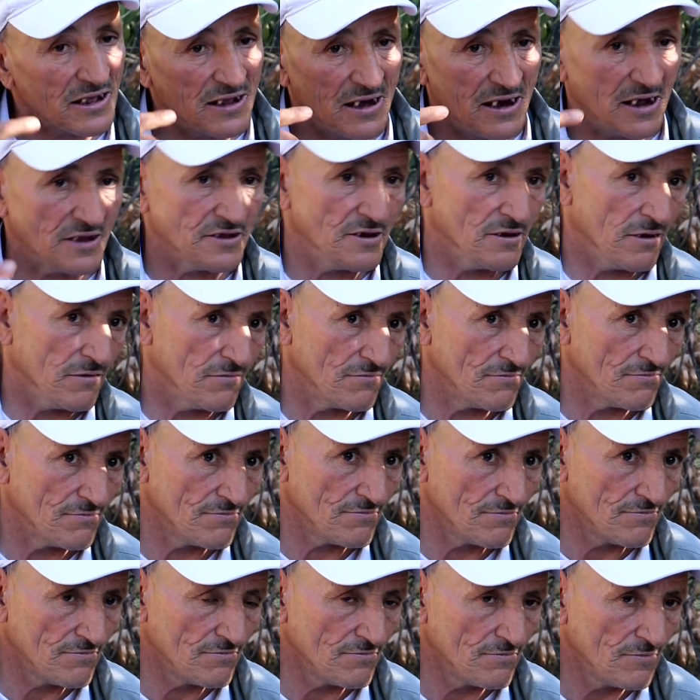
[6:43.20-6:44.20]
الا قتلاتني
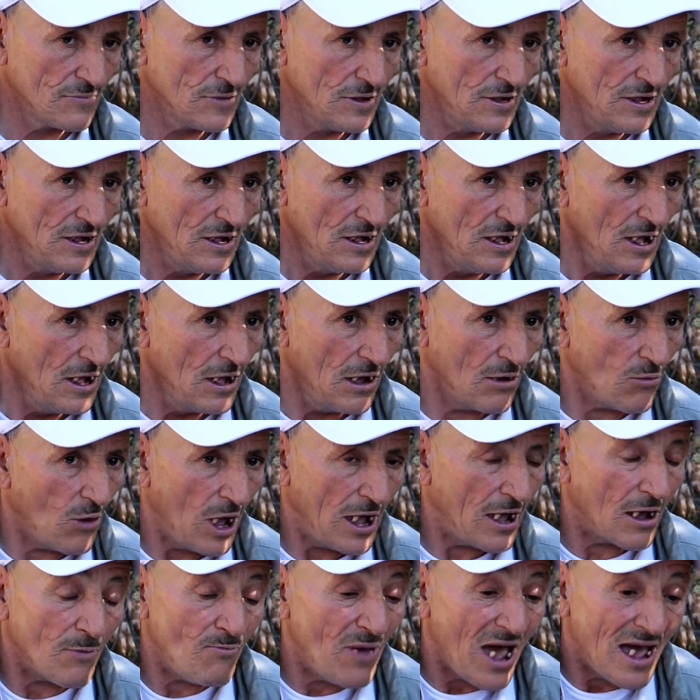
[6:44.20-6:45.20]
وانت كي كتعيش
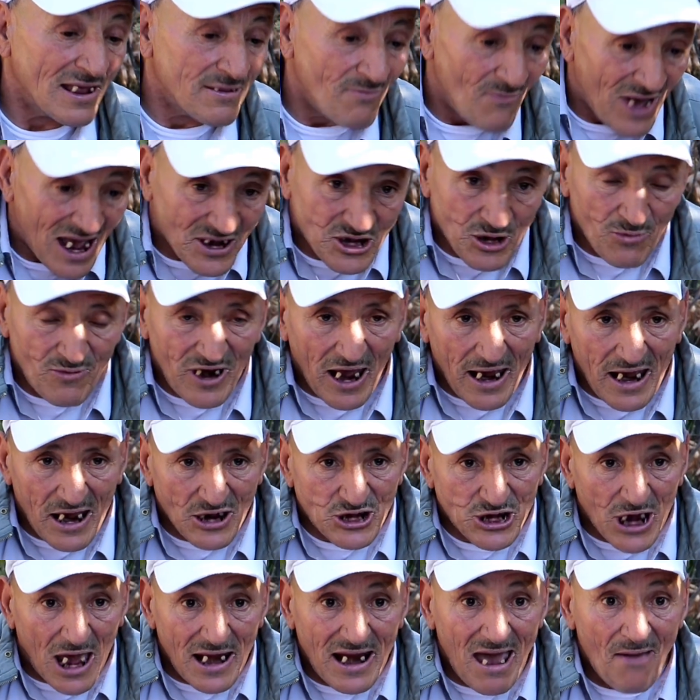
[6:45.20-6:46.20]
ماشي
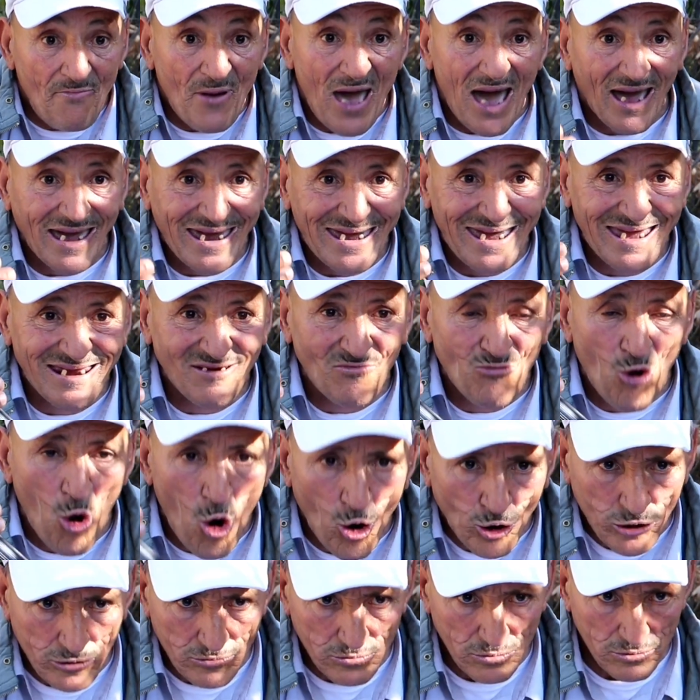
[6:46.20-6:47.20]
منعيش انا باغي
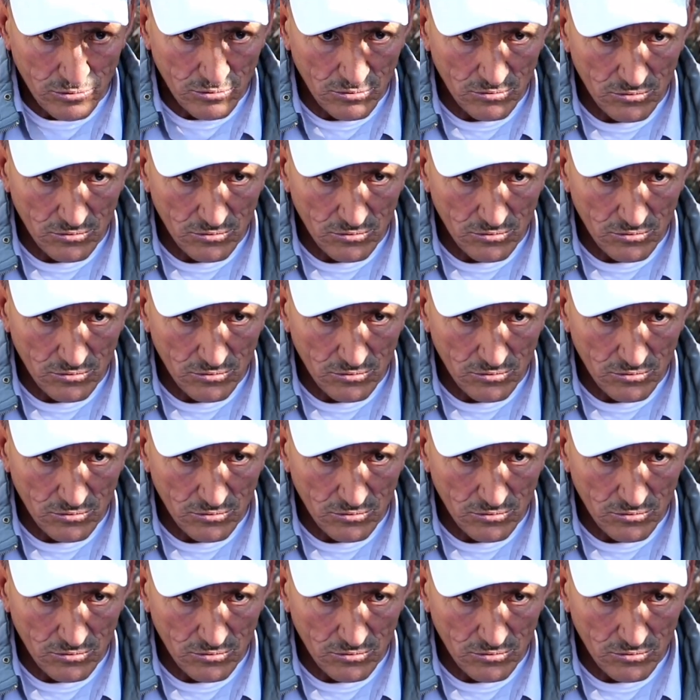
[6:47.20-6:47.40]
نموت